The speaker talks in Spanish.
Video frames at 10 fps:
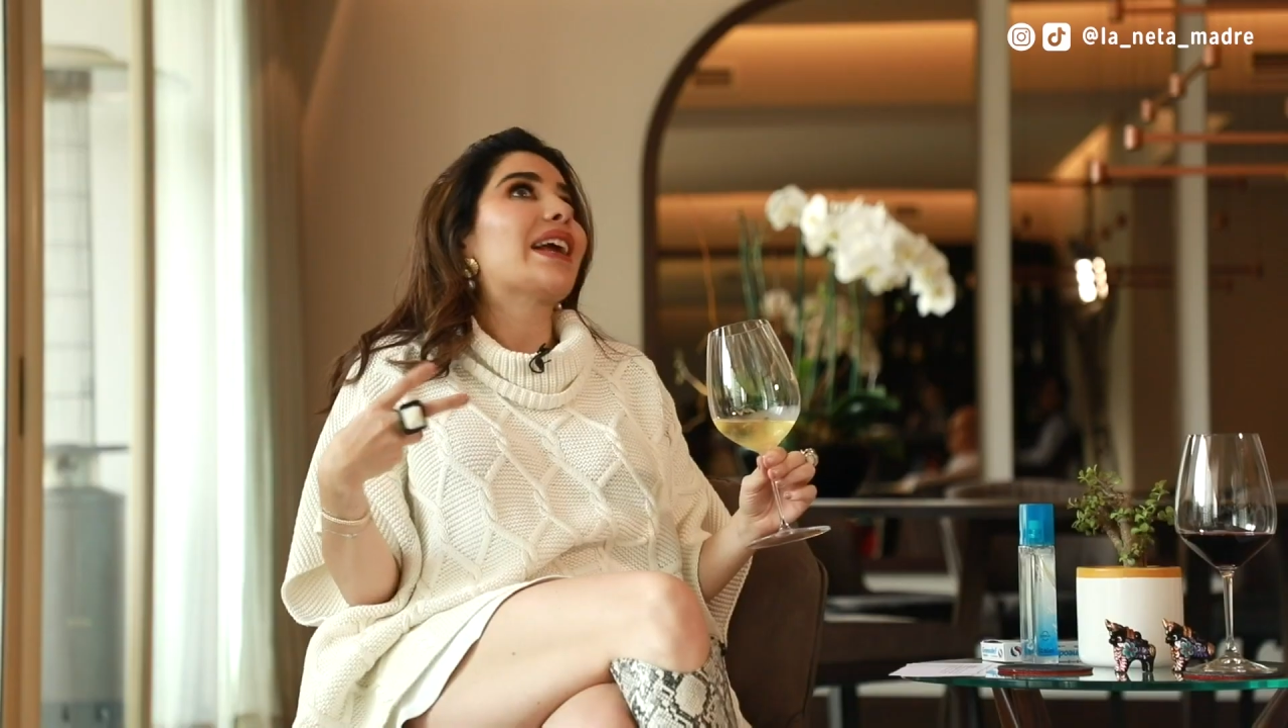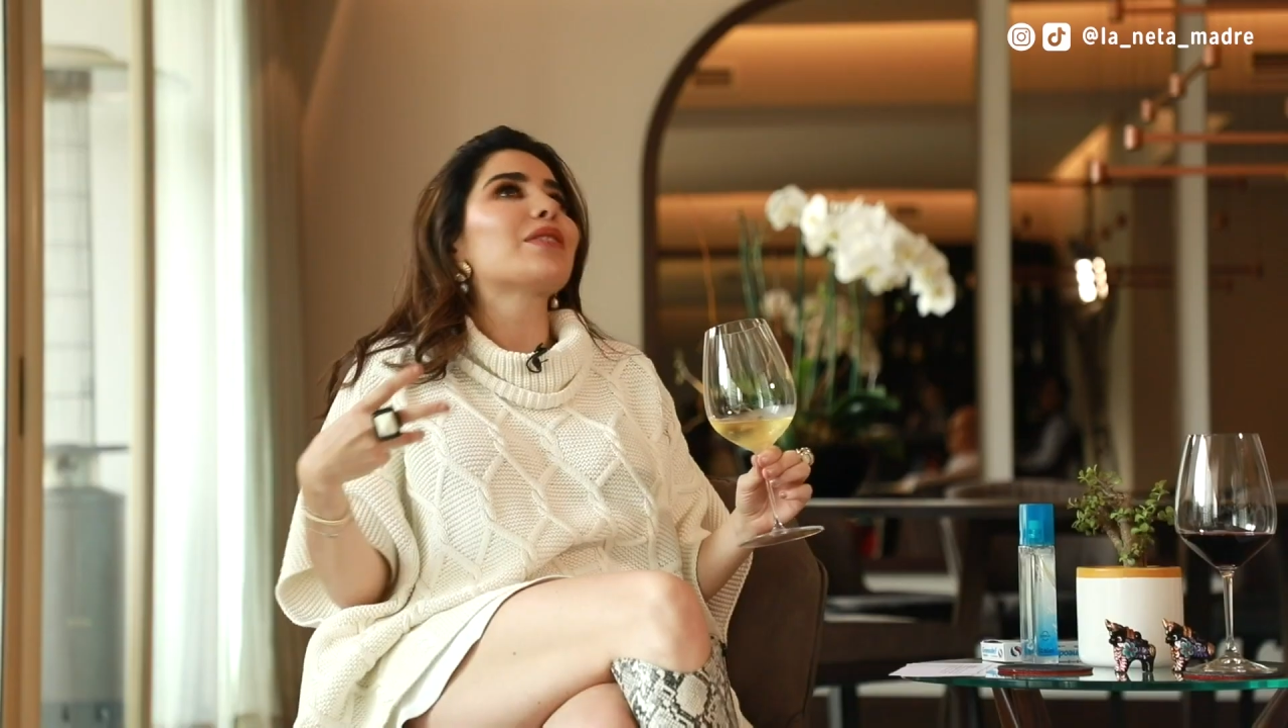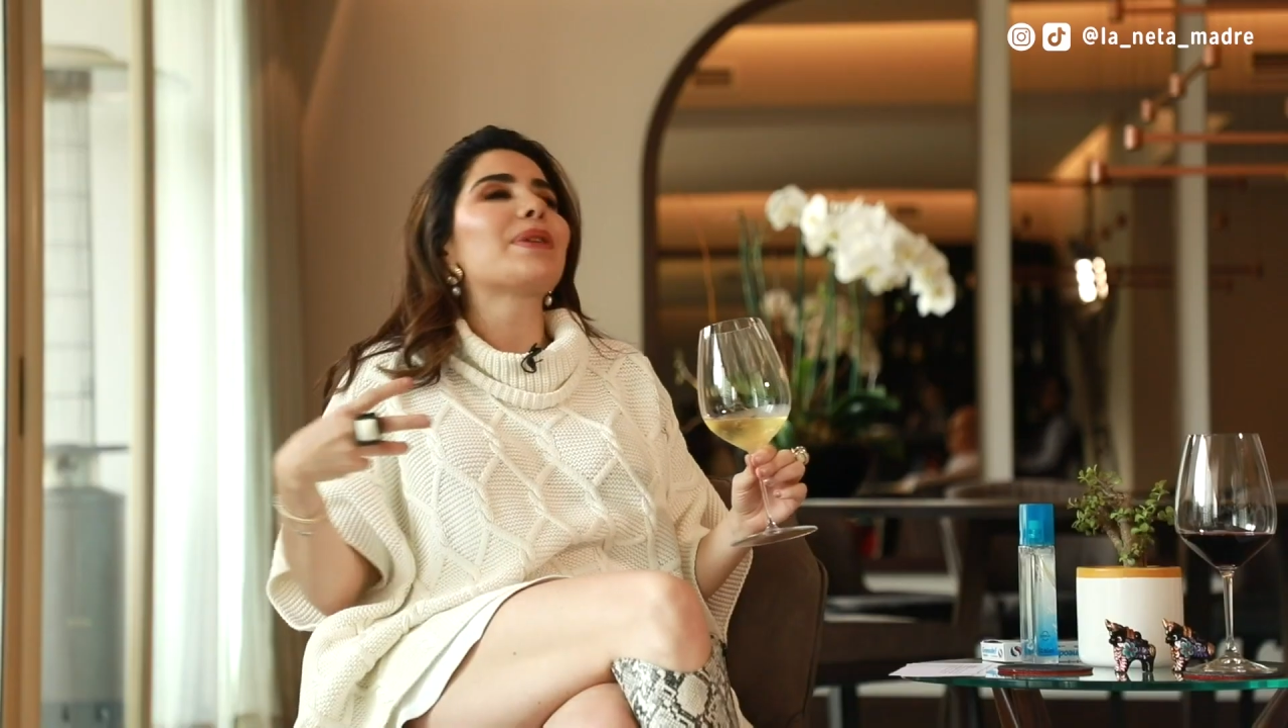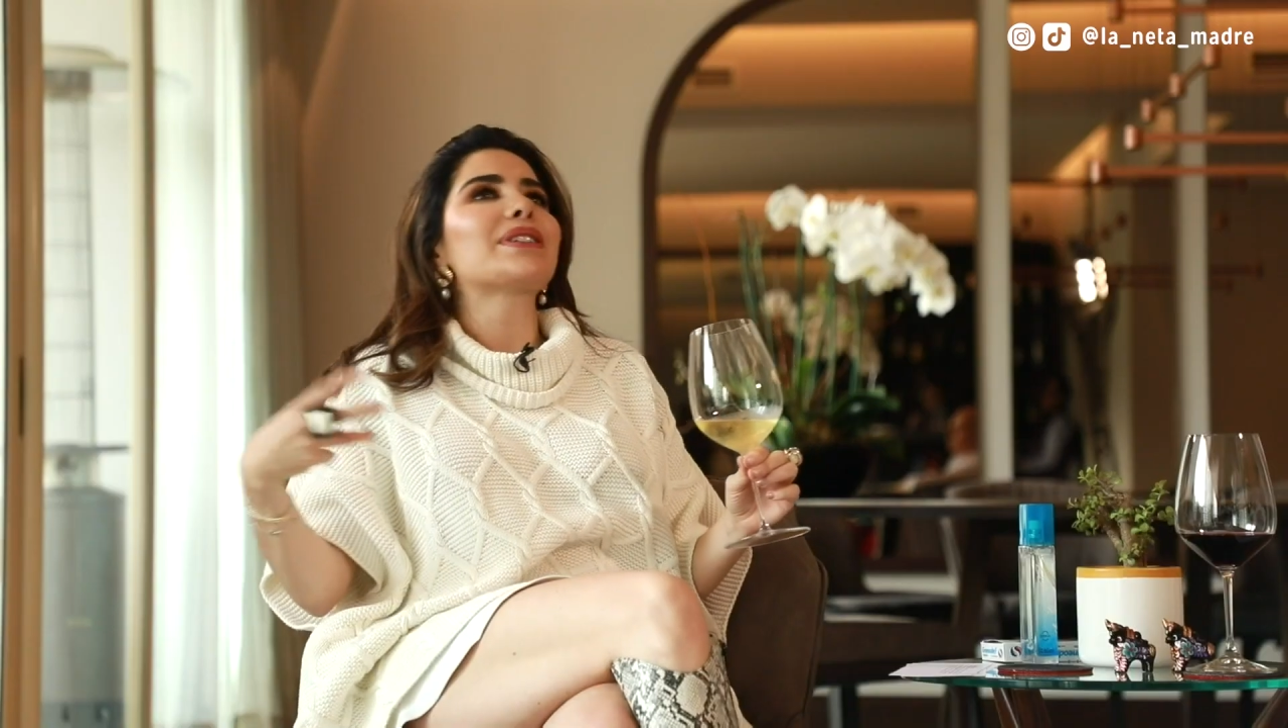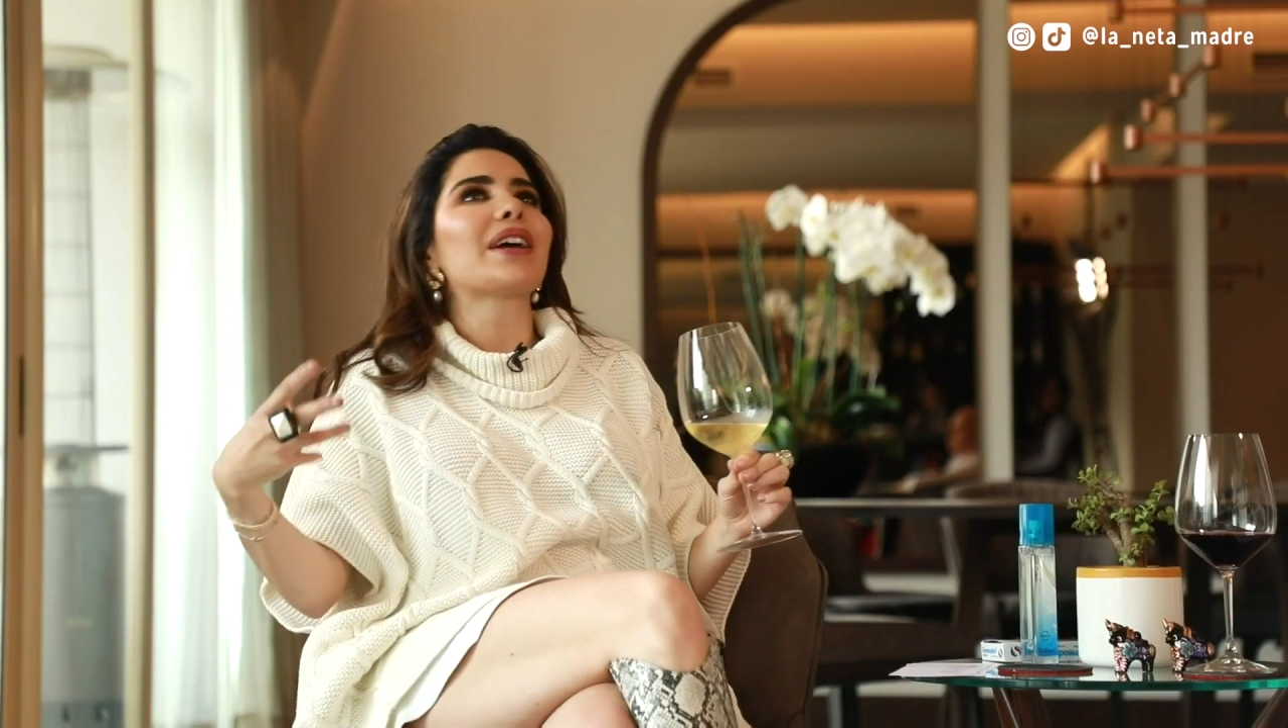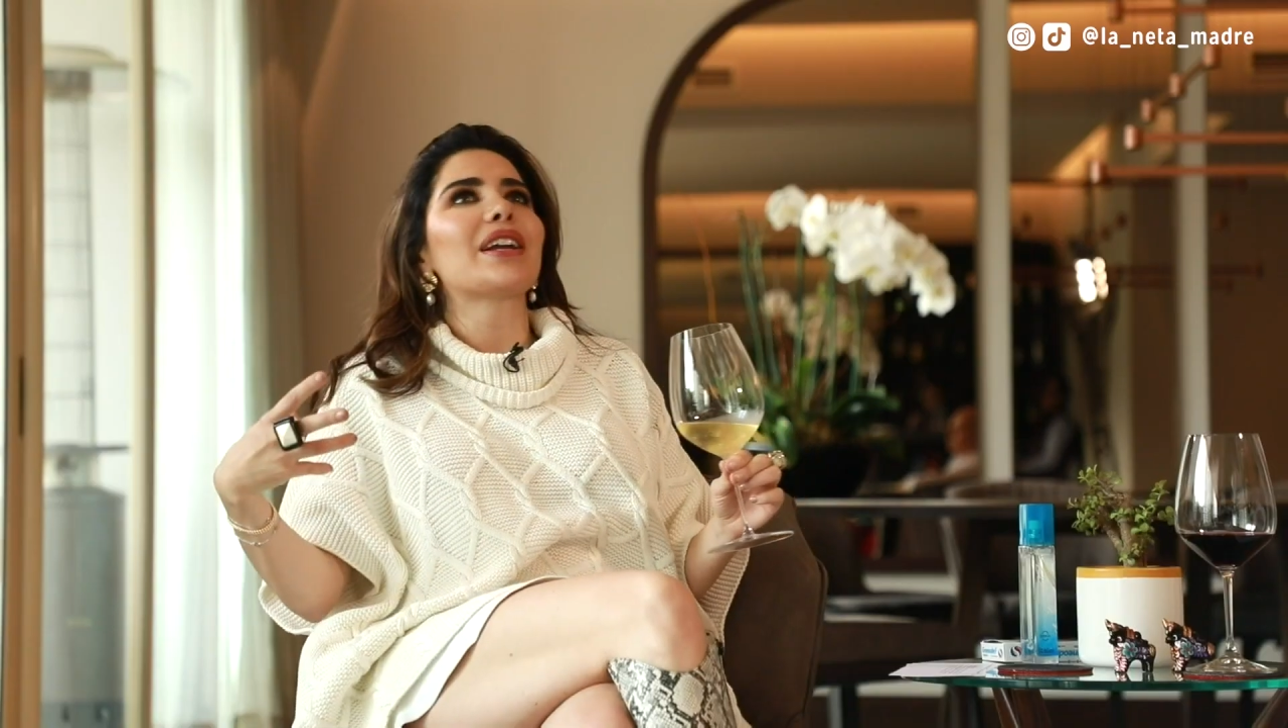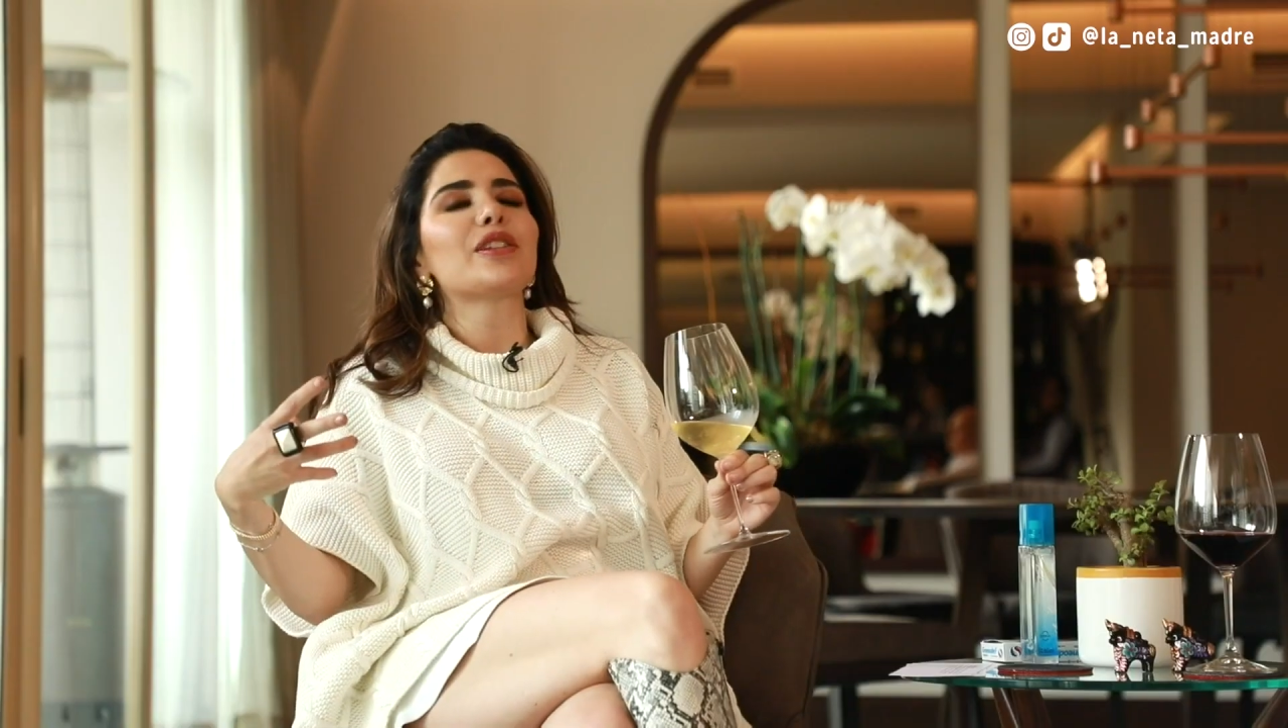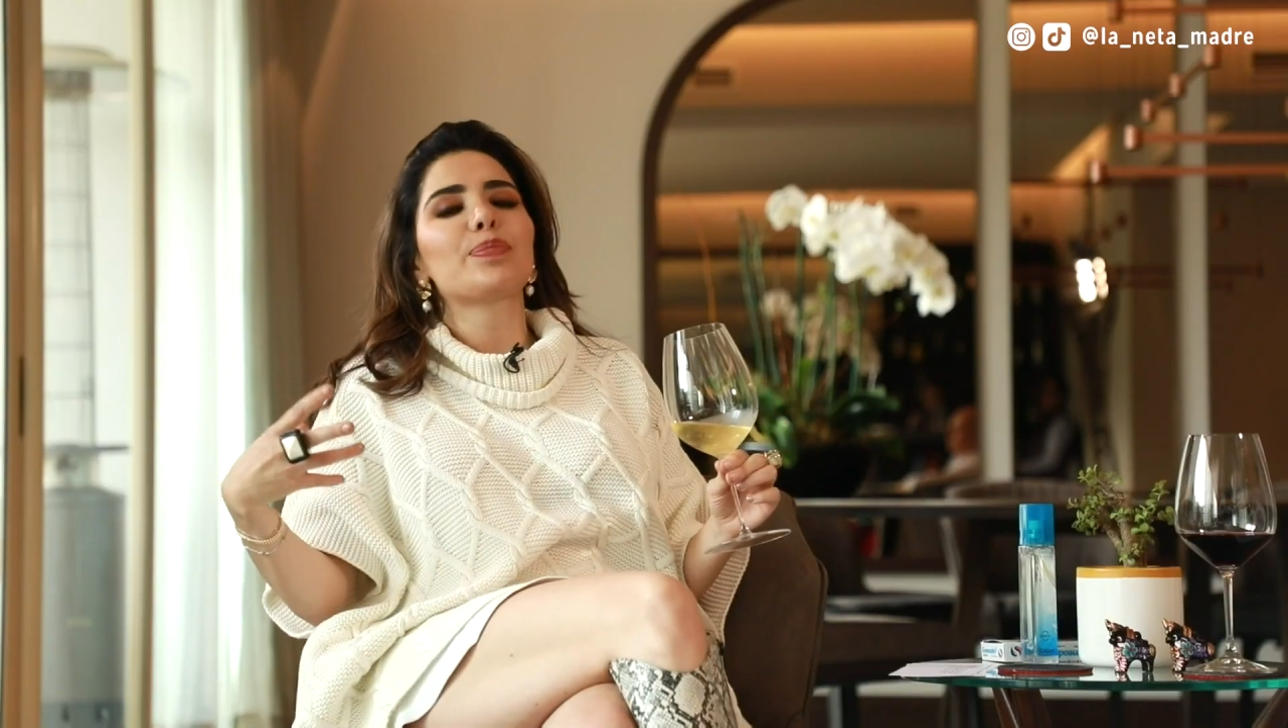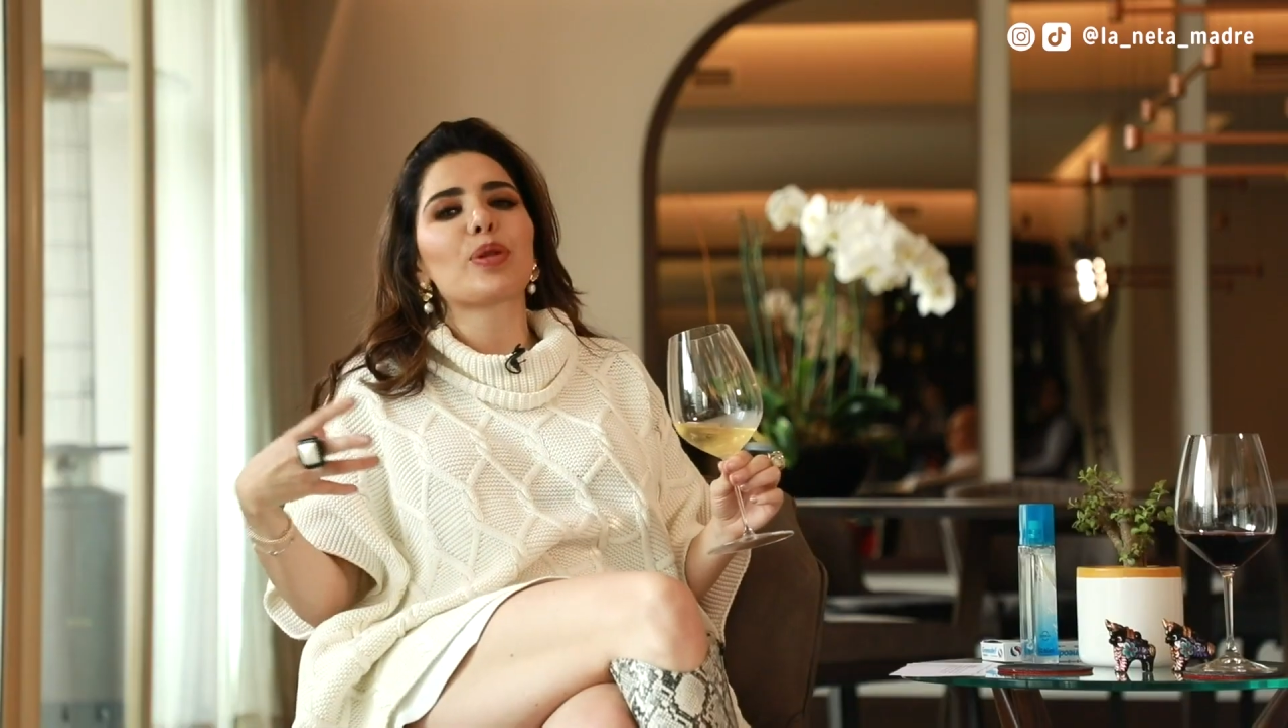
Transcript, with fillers: tengas más ángeles